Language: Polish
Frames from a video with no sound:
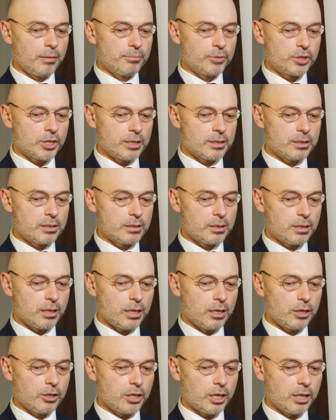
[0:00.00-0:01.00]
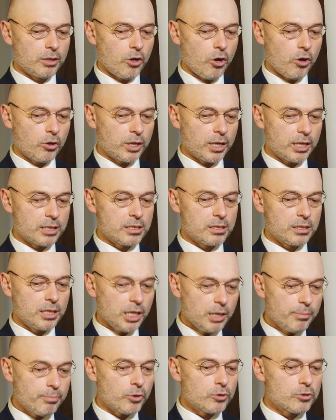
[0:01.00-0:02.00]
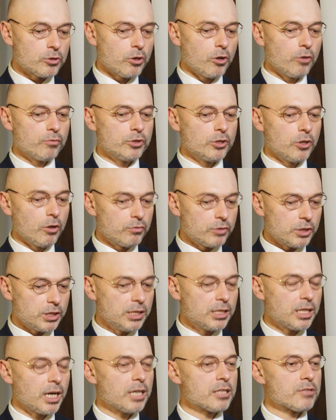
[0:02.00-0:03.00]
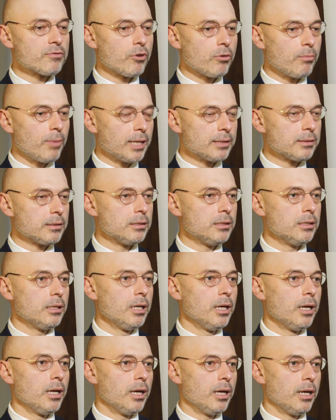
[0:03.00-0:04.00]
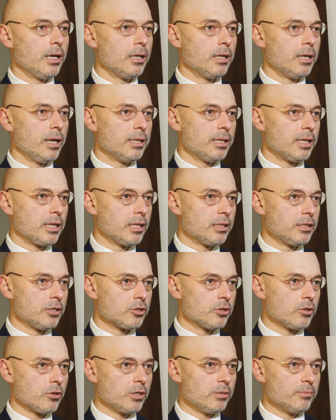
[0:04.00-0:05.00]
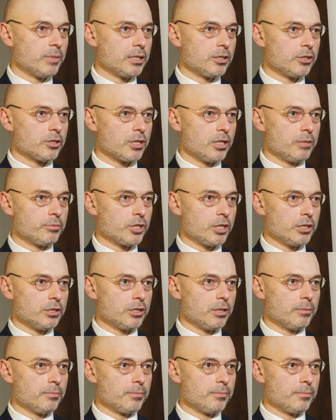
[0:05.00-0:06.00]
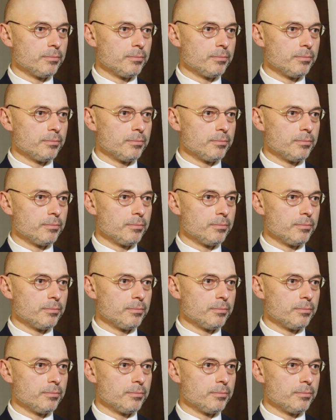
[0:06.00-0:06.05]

przez ten okres i postcovidowy, i transformacji energetyczno-klimatycznej przejdzie.